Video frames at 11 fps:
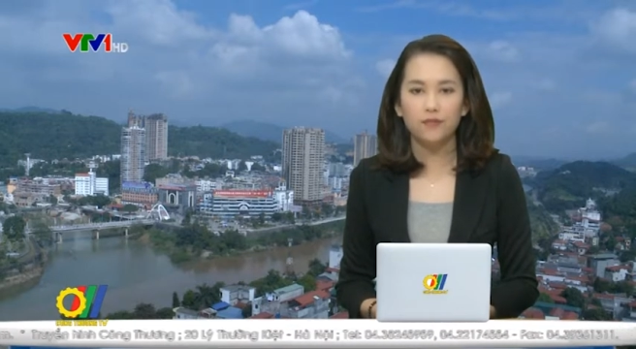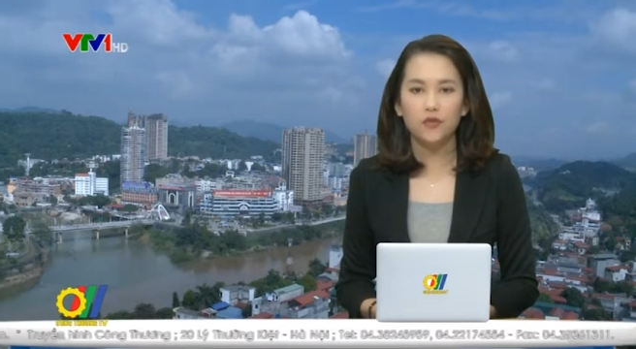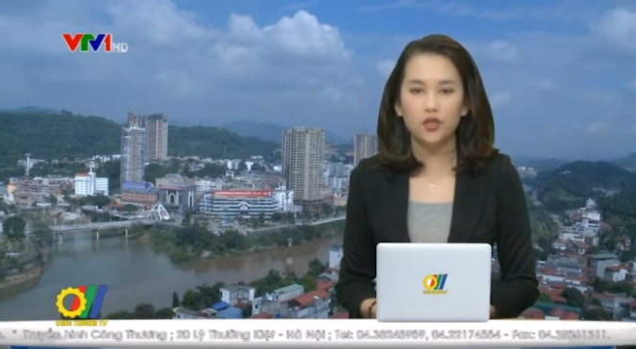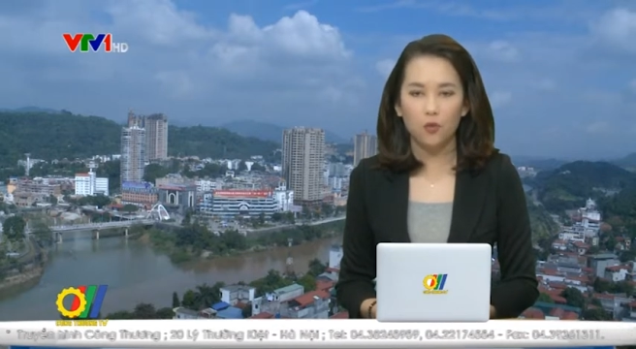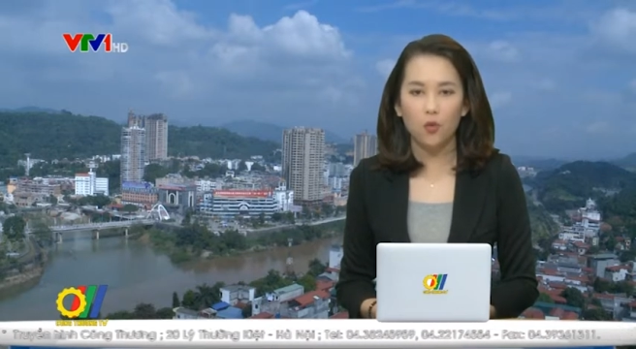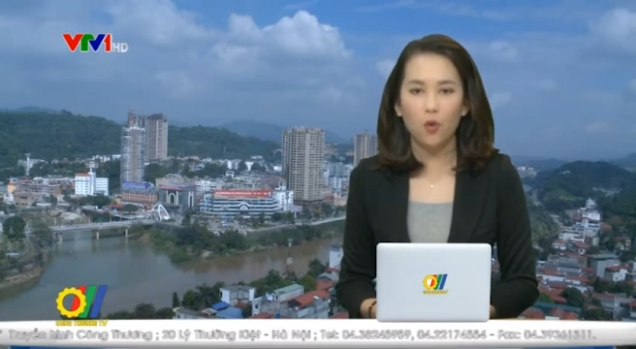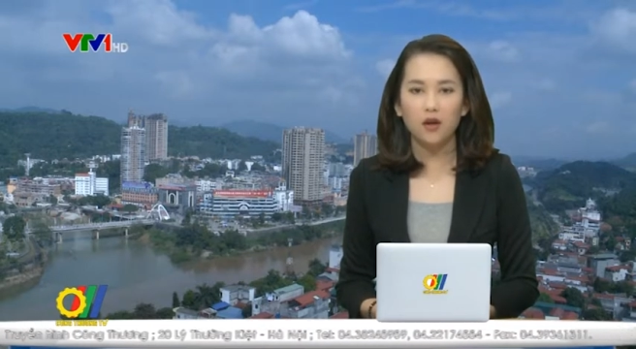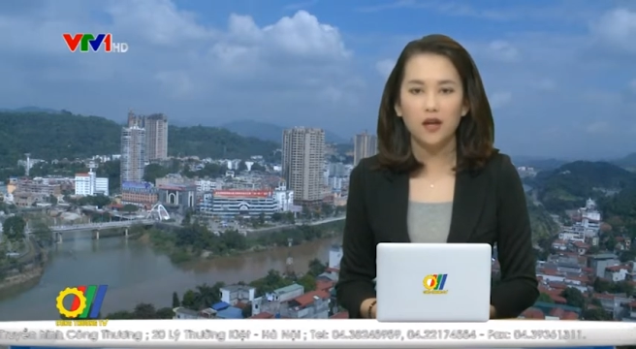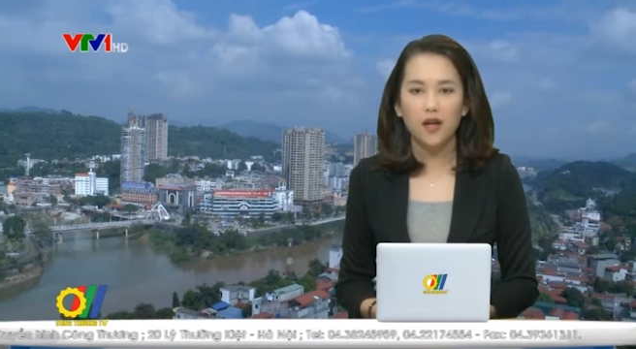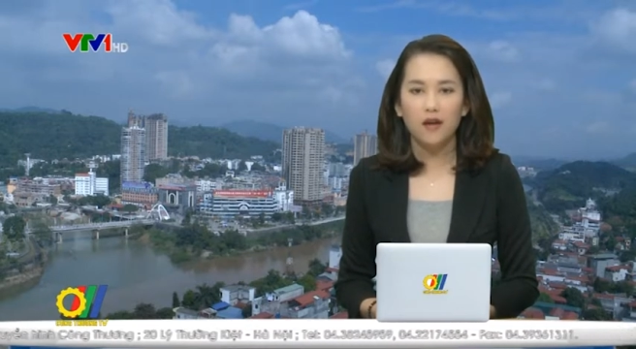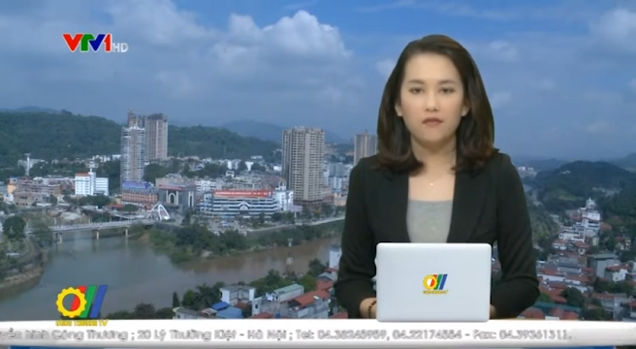Trung Quốc
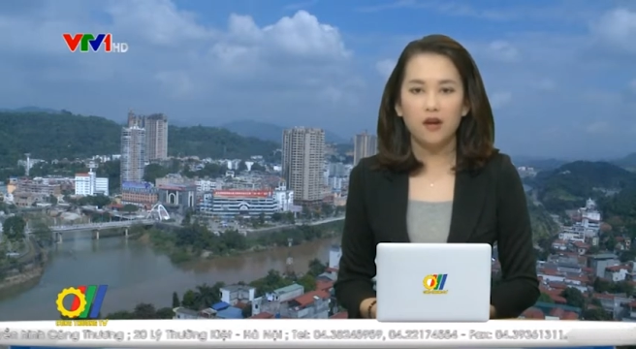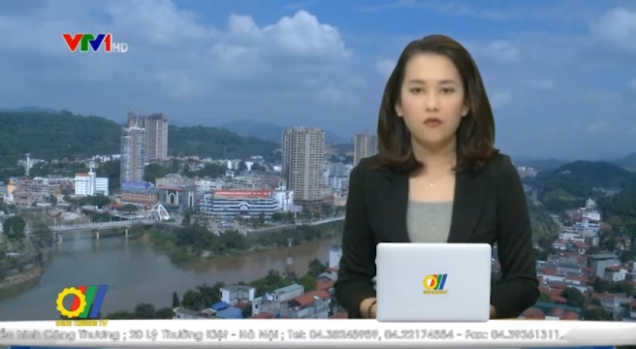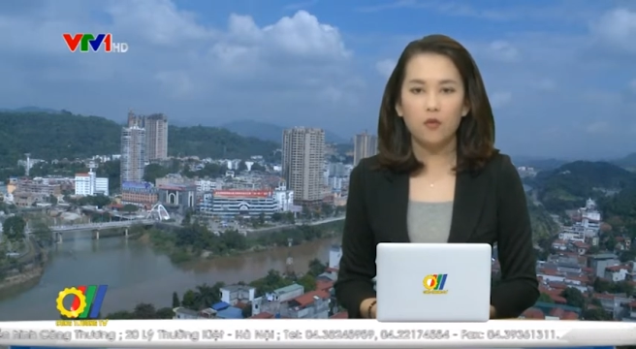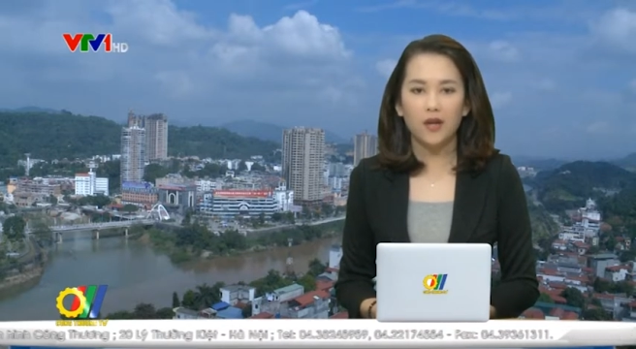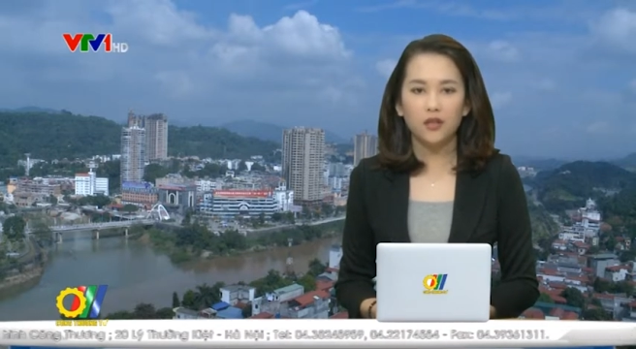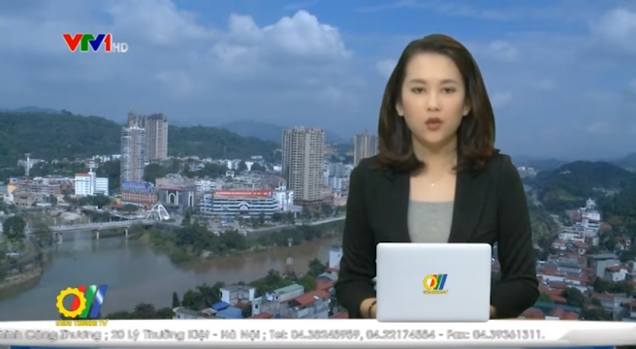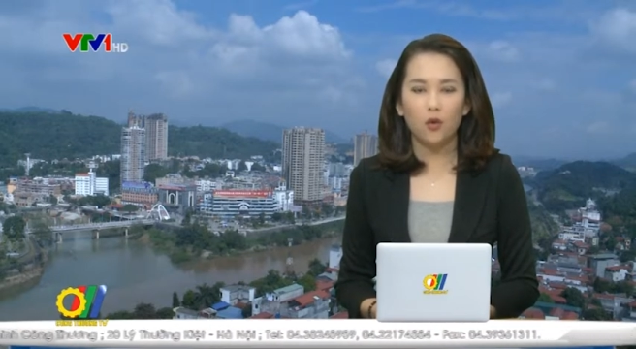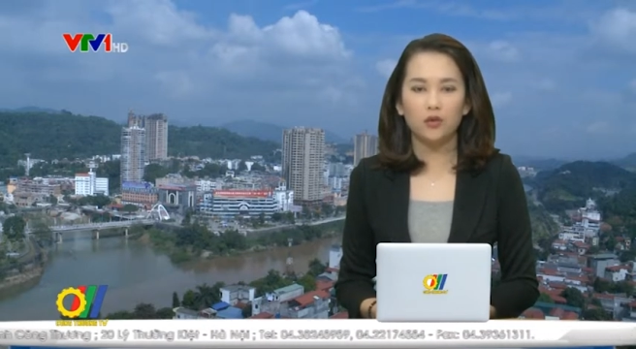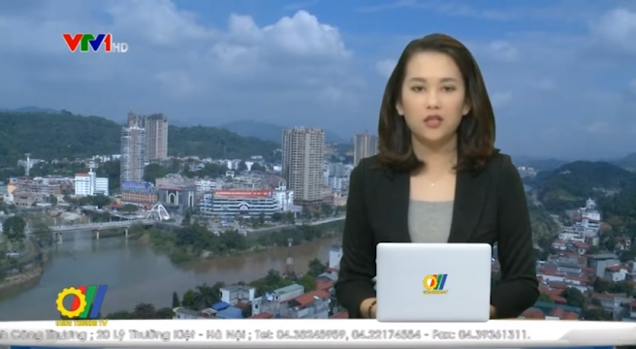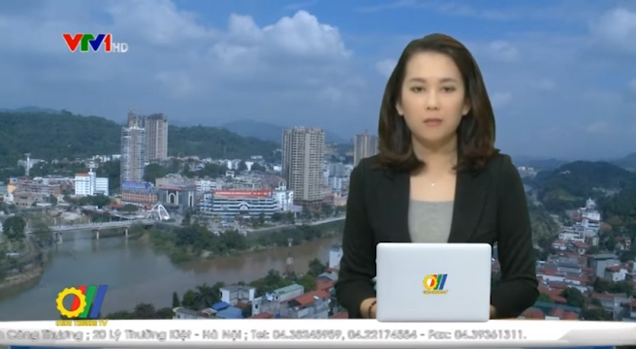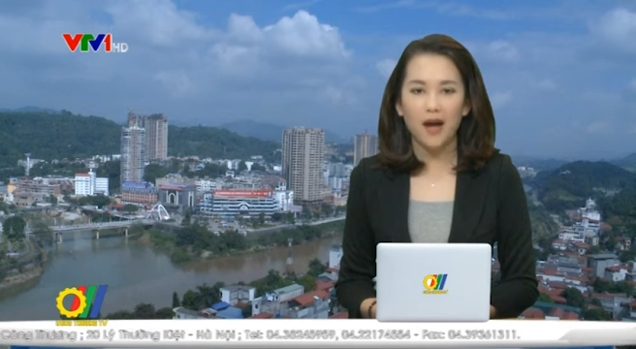và vùng lãnh thổ
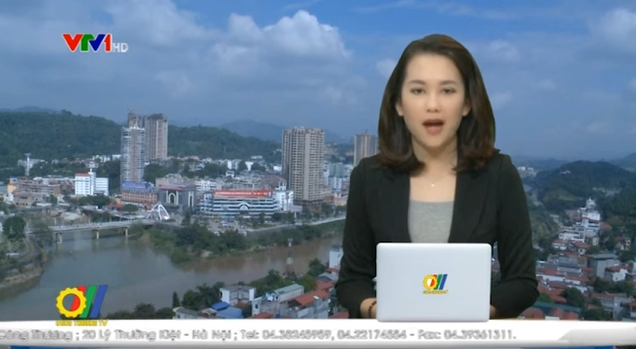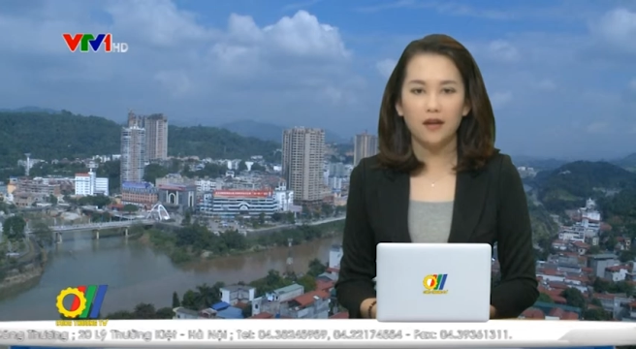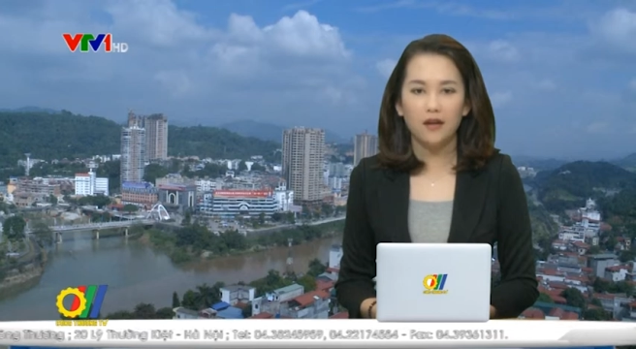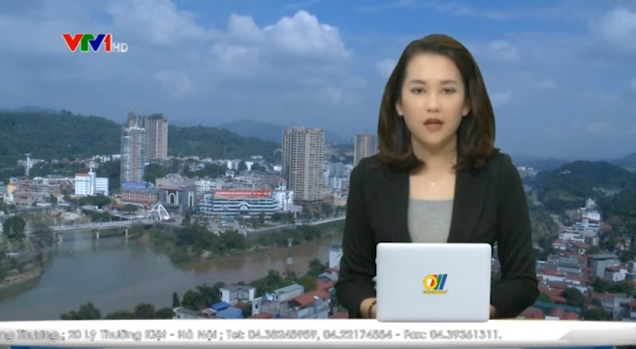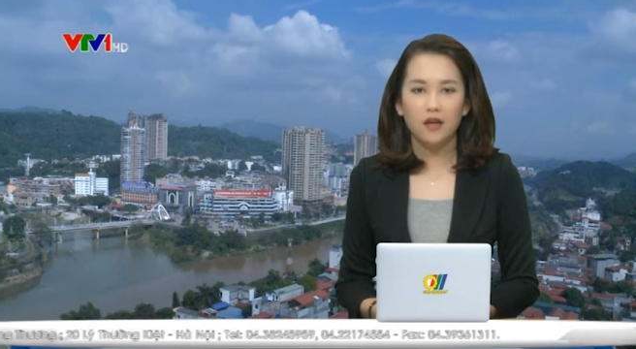thứ ba